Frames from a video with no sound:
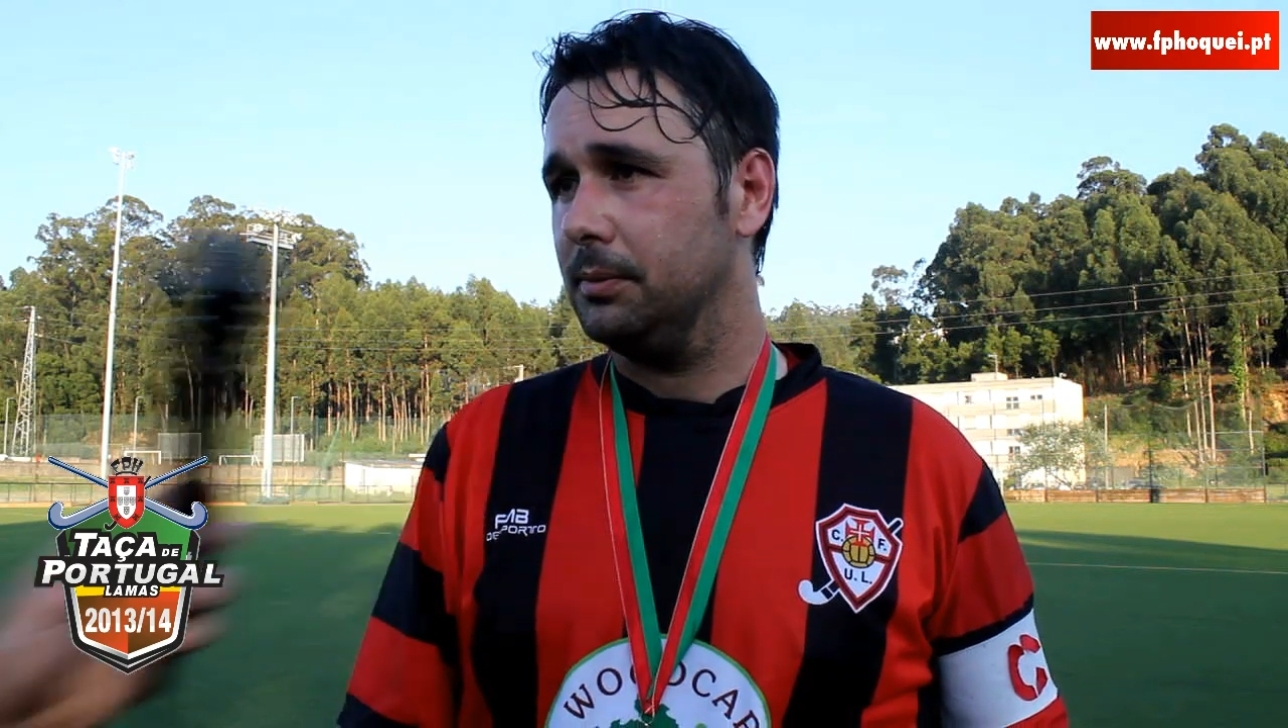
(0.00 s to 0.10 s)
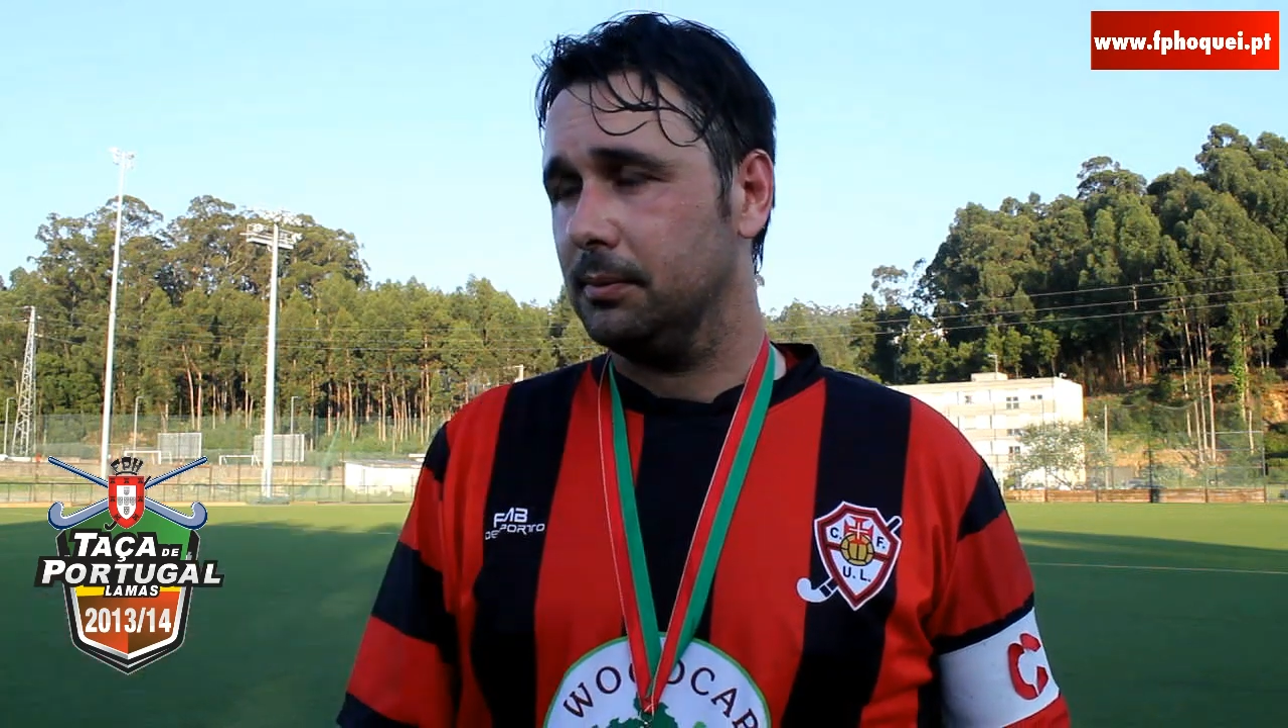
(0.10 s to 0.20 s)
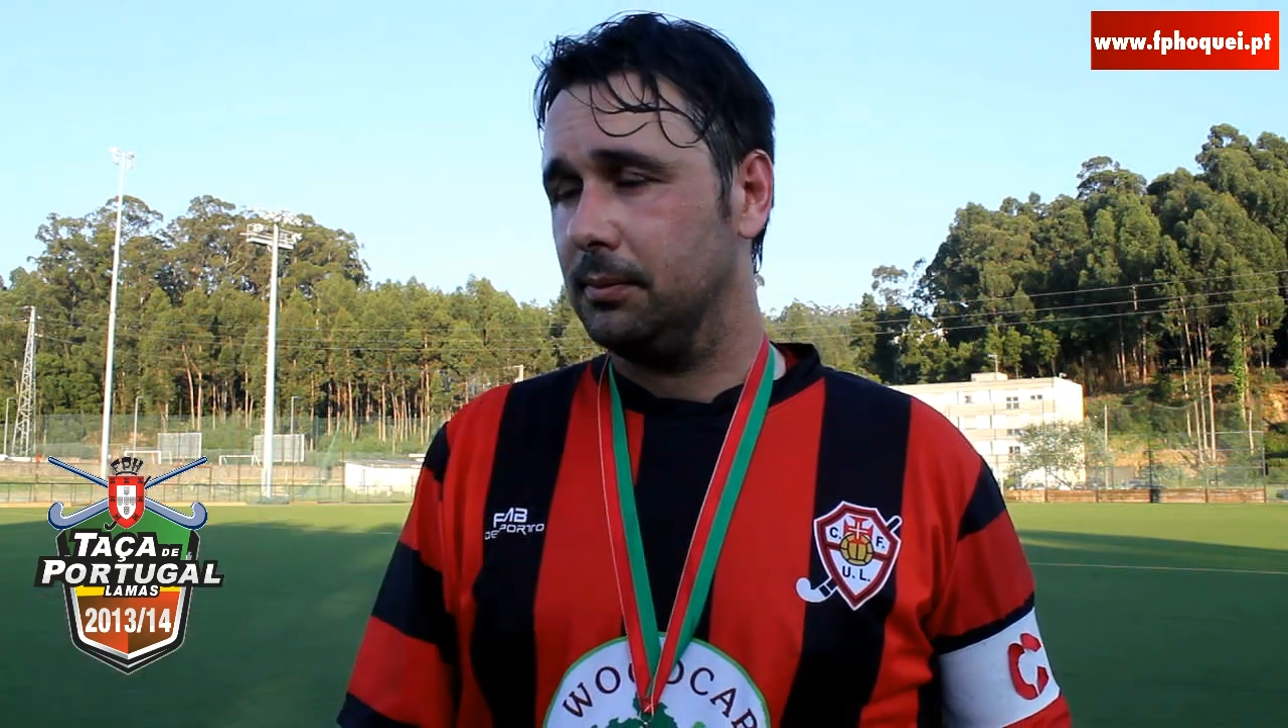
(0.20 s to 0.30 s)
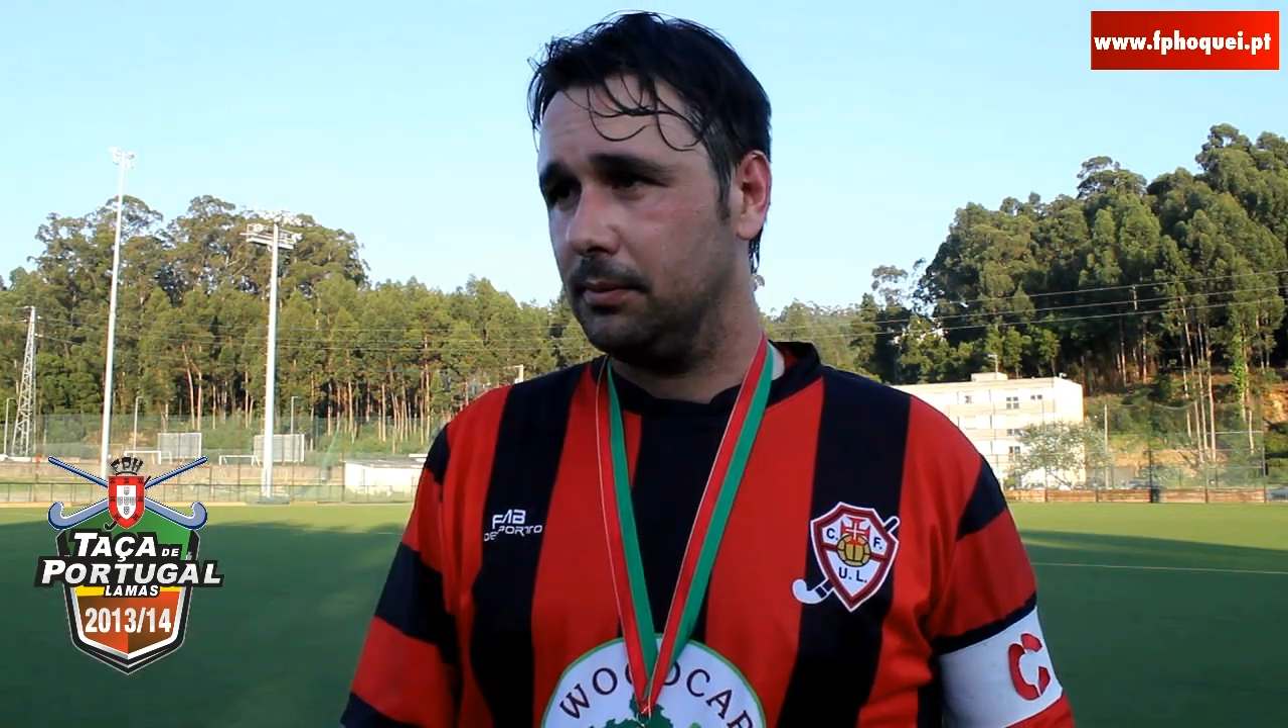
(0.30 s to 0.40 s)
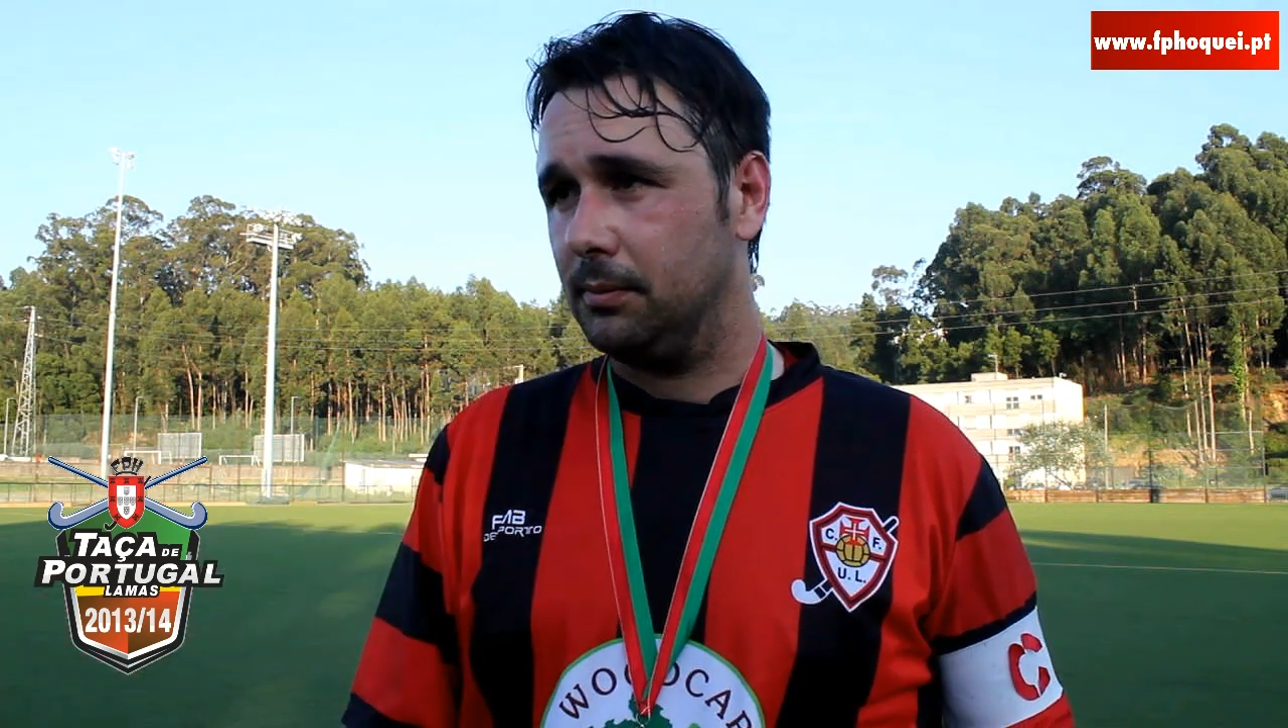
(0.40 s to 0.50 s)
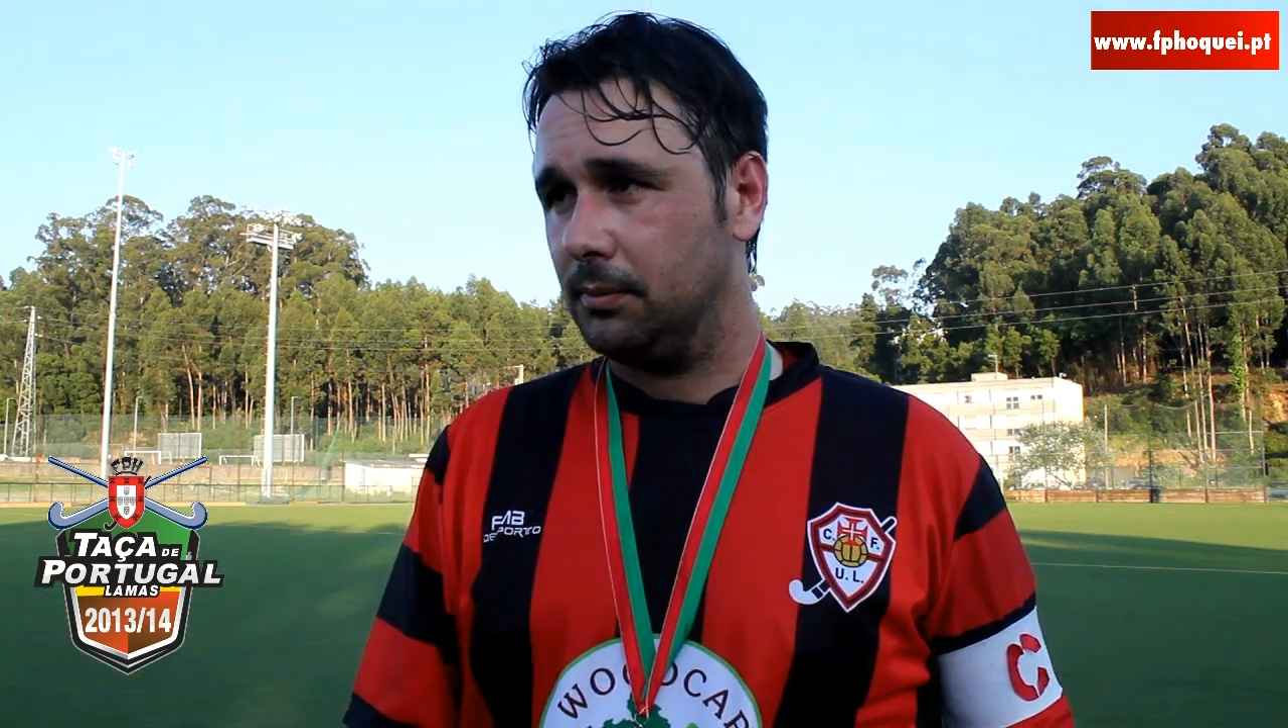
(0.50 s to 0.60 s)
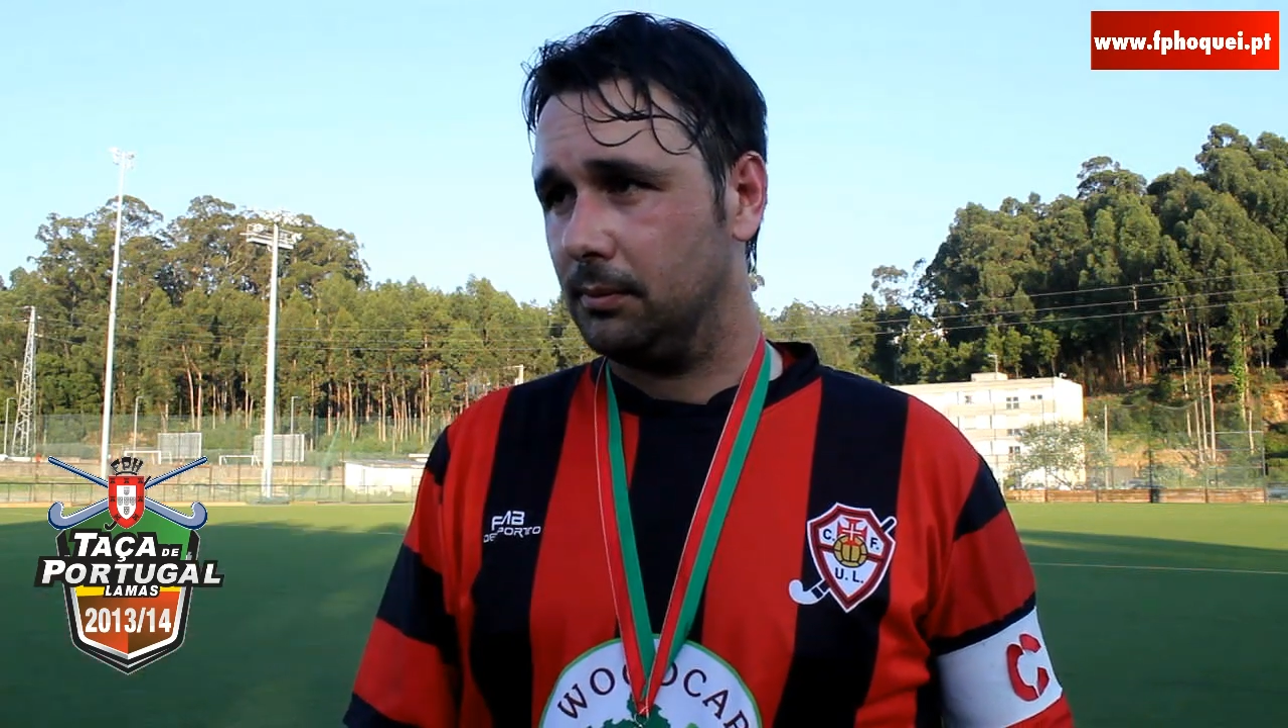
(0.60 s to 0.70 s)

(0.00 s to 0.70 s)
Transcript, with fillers: e precisamente